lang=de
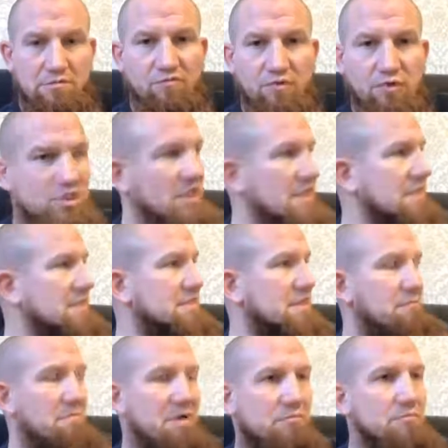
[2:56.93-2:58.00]
Wo steht das?
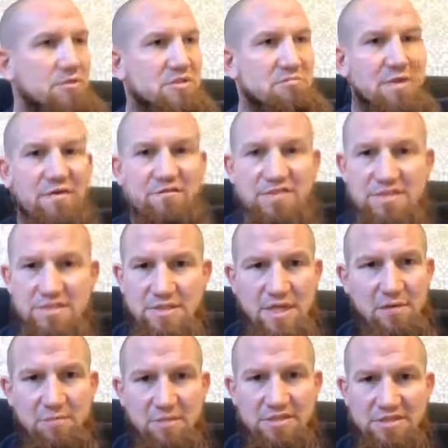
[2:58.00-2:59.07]
Der Mann muss mehr Wissen
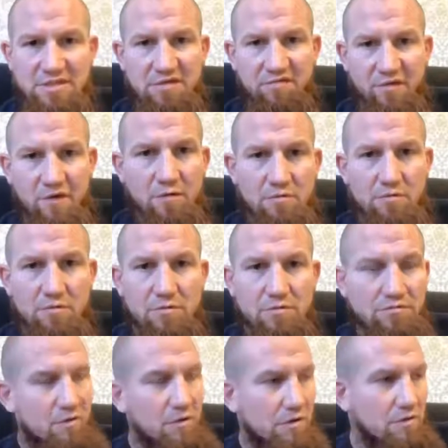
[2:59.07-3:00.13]
haben als die Frau.
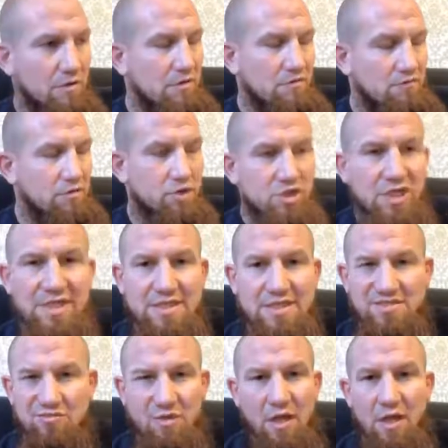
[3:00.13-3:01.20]
Wo, äh, wo steht das?